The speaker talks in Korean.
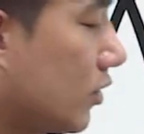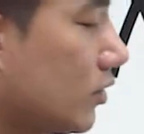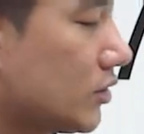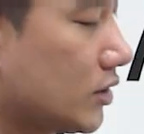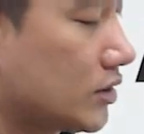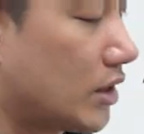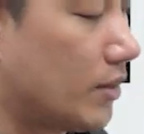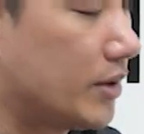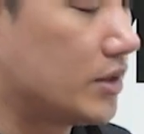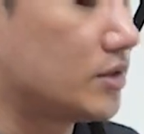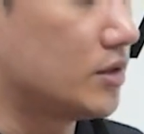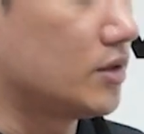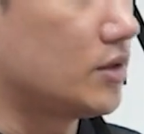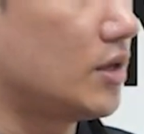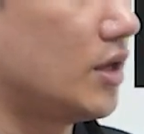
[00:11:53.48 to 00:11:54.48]
자
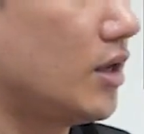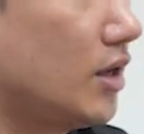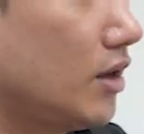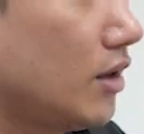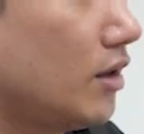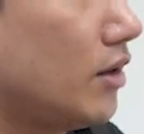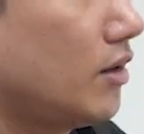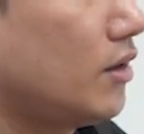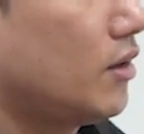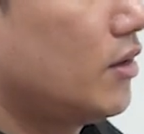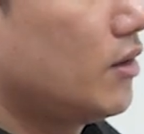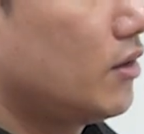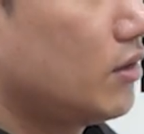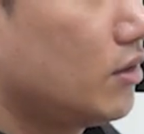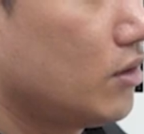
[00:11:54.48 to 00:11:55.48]
잡았을 때
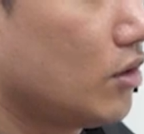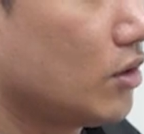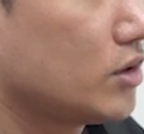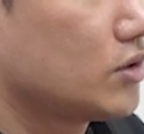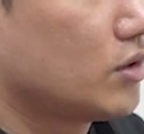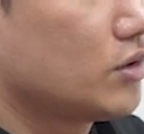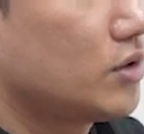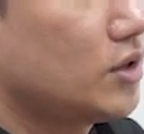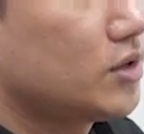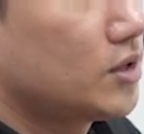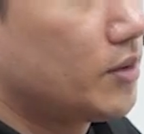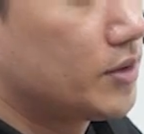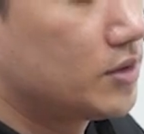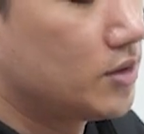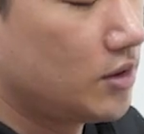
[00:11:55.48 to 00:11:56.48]
여기서 어떻게
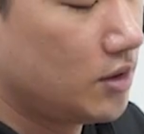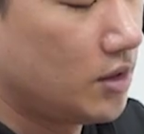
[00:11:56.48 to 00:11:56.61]
잡았어요?